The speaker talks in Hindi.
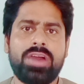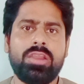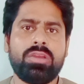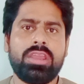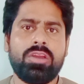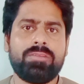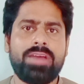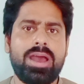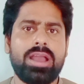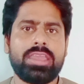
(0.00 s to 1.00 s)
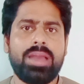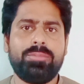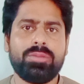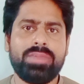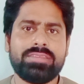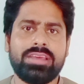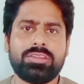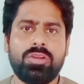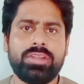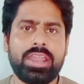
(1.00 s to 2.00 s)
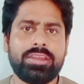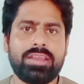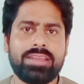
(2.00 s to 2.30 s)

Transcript: फॉलो करें और वहाँ आके आप लोग मेरे साथ कॉन्टैक्ट